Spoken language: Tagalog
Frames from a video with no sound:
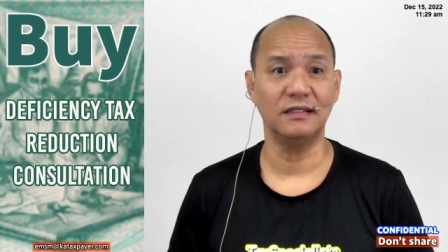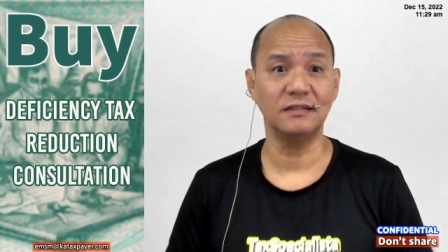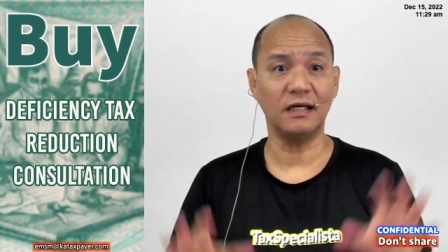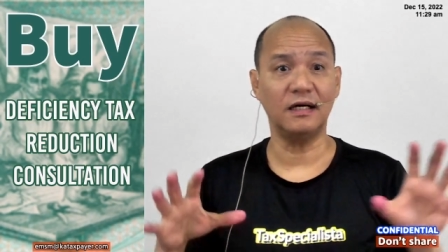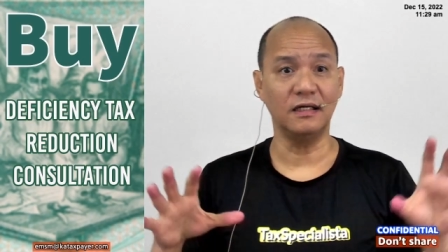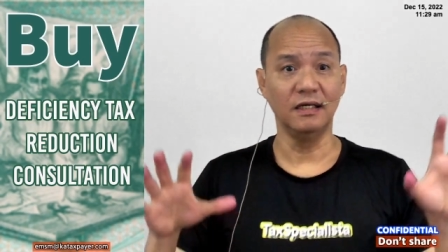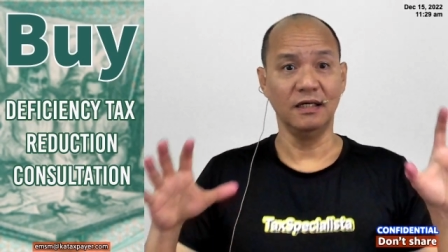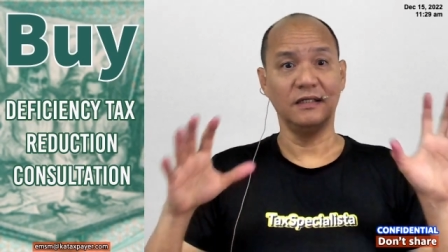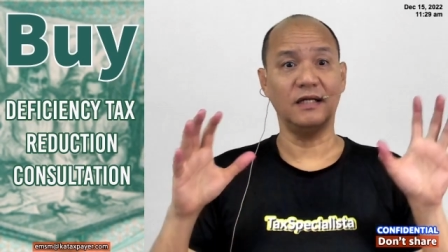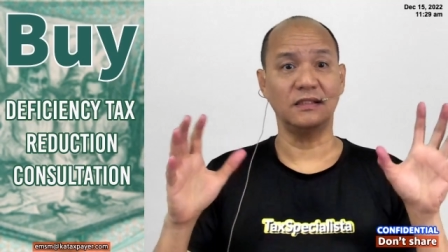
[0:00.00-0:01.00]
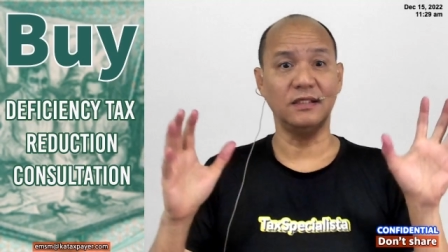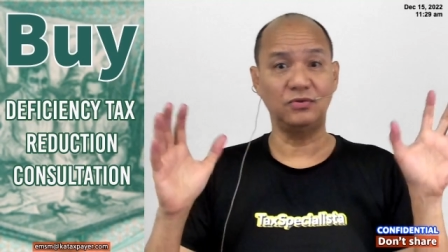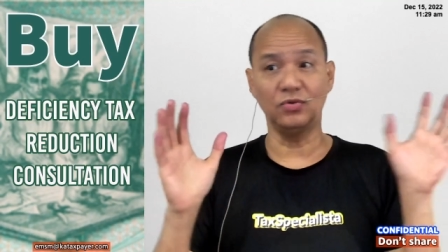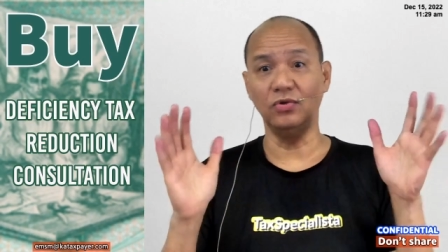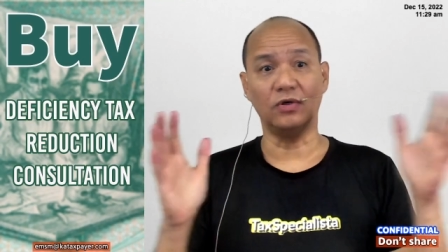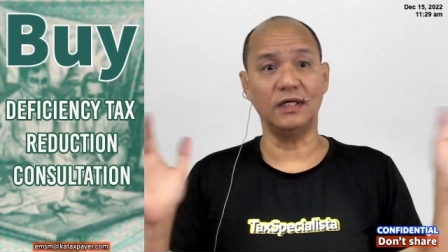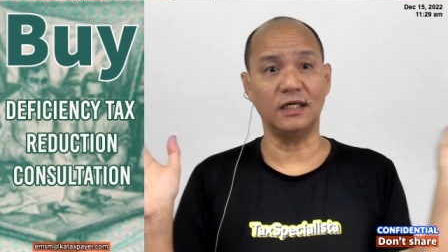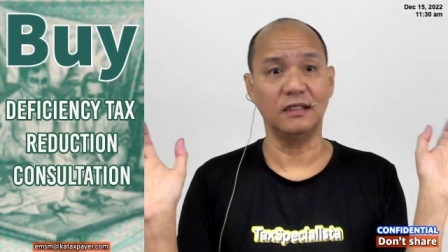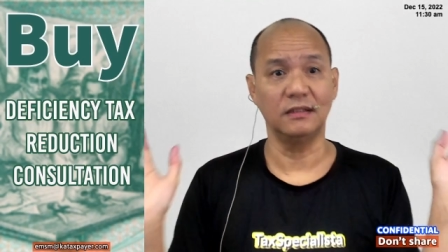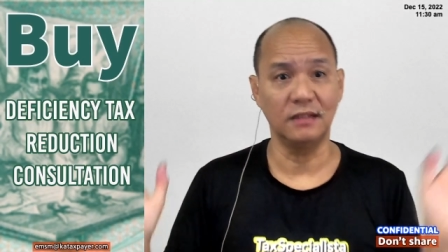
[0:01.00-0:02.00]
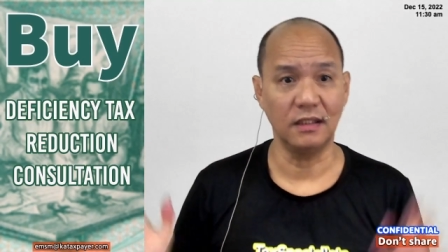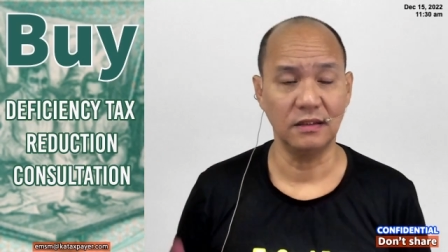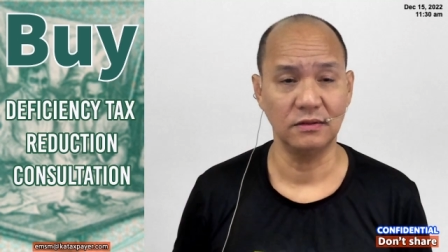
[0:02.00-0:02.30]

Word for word: Nasa nasa sulo ka na, ha?